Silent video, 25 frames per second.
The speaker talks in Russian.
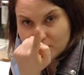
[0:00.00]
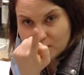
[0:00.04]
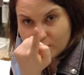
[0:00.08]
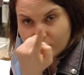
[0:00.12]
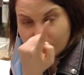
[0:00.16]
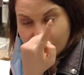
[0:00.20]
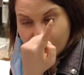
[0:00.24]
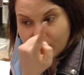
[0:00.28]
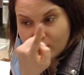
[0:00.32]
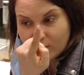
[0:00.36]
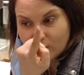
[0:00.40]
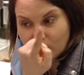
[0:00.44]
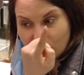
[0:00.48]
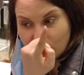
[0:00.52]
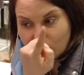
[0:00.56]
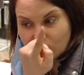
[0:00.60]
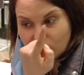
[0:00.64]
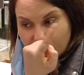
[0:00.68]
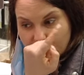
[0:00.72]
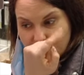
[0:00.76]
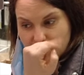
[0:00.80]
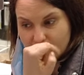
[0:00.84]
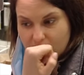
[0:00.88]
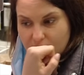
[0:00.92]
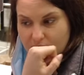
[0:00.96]
Дим, по
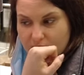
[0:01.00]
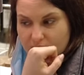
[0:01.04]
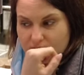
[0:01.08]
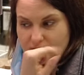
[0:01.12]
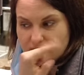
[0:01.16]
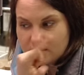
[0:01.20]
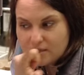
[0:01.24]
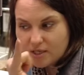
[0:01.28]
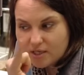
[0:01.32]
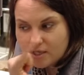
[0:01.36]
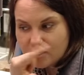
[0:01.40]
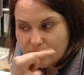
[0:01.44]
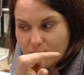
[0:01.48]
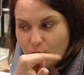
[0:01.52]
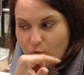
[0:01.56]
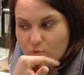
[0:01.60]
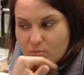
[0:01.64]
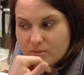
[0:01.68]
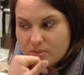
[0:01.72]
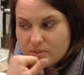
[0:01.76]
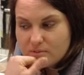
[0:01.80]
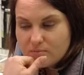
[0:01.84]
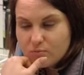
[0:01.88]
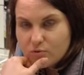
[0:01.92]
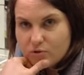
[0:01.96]
ходу пьесы, таким
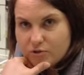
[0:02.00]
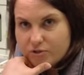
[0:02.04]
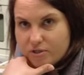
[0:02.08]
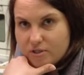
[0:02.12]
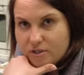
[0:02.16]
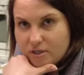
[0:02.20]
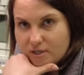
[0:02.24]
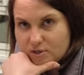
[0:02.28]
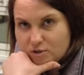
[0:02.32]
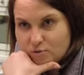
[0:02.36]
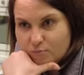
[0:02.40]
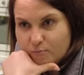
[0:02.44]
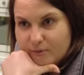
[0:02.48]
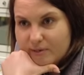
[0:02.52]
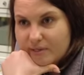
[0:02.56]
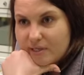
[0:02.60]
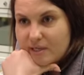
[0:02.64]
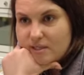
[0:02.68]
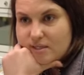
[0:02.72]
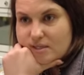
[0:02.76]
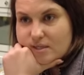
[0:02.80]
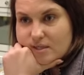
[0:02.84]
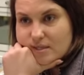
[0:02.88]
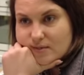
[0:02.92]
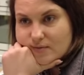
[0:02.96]
образом можно сразу
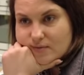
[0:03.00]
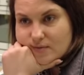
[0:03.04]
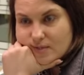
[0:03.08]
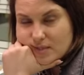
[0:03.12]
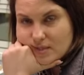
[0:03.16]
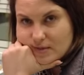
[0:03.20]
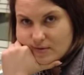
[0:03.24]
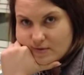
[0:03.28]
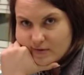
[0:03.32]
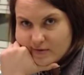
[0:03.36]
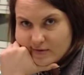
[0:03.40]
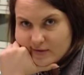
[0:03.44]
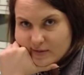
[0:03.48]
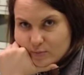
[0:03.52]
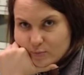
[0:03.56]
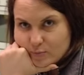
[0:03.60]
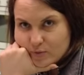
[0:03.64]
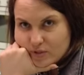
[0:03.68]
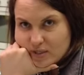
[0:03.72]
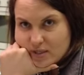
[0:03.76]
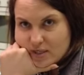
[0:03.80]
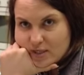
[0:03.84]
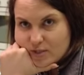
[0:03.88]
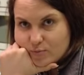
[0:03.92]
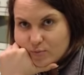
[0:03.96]
понять, сертифицированный класс
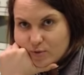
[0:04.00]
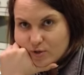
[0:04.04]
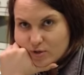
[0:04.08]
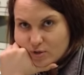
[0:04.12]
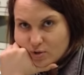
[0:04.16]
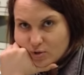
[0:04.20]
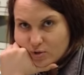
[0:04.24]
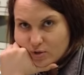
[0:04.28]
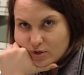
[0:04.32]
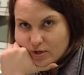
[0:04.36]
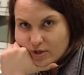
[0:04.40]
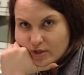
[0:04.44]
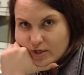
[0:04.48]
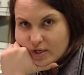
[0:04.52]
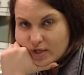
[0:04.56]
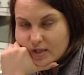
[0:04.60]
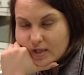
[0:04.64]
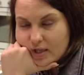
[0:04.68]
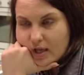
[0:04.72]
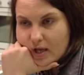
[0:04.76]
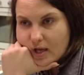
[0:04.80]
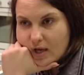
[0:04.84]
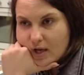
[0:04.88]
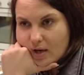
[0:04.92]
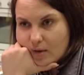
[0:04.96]
специалист пришел или нет.
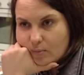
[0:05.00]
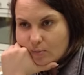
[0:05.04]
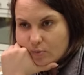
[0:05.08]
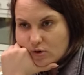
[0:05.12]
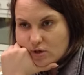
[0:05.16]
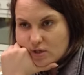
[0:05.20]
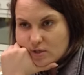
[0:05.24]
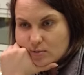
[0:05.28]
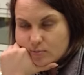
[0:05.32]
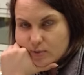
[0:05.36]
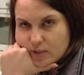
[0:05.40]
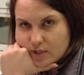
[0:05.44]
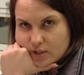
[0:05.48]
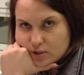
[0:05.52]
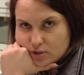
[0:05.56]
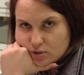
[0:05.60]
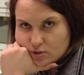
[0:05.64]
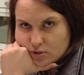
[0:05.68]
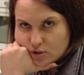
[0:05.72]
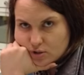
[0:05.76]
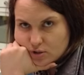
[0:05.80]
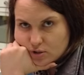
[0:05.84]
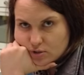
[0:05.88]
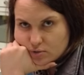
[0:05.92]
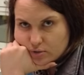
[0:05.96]
Просто была
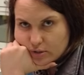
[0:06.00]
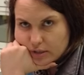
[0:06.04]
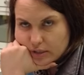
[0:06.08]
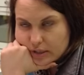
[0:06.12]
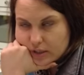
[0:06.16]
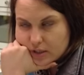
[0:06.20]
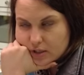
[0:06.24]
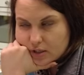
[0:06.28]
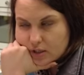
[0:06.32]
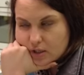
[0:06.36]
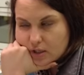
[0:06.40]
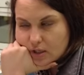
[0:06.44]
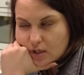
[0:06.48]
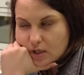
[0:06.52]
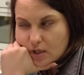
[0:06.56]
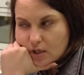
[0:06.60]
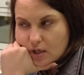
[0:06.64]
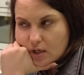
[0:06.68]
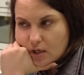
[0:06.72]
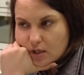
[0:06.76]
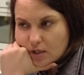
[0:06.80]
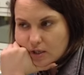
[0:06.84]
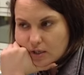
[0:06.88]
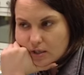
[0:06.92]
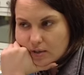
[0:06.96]
ситуация у клиентки,
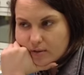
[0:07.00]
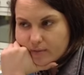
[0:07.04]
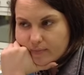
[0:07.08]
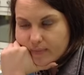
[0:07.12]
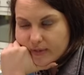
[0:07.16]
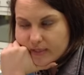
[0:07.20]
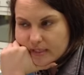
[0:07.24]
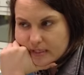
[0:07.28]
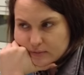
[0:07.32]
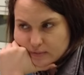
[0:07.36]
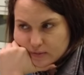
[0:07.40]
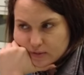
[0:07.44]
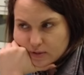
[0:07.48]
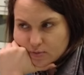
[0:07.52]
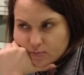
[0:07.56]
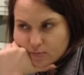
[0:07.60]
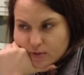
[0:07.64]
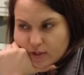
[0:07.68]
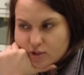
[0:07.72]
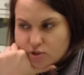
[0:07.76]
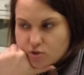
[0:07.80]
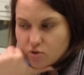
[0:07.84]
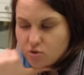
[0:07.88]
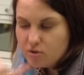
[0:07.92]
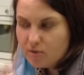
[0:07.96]
ей, она звонит
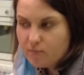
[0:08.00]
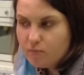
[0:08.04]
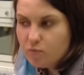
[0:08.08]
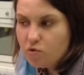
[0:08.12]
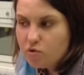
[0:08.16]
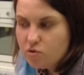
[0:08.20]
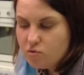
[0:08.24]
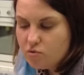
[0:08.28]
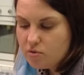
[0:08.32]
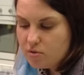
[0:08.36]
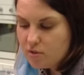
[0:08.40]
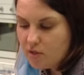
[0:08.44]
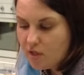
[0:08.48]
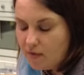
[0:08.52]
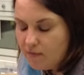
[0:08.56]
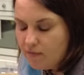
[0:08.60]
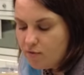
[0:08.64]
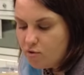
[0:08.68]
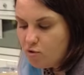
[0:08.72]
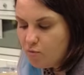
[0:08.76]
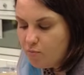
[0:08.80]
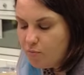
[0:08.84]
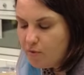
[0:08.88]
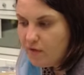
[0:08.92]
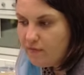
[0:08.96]
мастеру, там нужно установить,
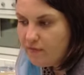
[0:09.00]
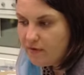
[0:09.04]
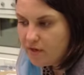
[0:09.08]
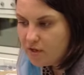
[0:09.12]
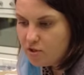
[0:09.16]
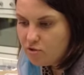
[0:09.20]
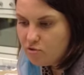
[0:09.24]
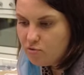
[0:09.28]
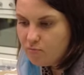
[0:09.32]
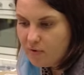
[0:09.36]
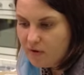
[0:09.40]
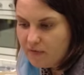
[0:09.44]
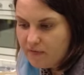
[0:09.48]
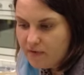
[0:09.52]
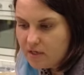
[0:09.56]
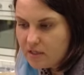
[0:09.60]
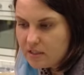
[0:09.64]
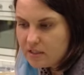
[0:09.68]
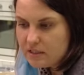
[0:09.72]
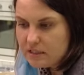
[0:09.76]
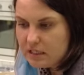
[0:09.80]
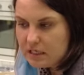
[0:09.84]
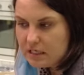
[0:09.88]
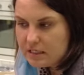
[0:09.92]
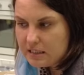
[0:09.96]
купили варочную
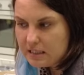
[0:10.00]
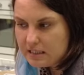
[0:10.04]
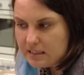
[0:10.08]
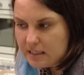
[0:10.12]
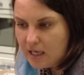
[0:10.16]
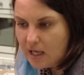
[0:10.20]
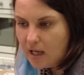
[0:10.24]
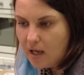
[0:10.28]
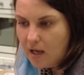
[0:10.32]
поверхность, а там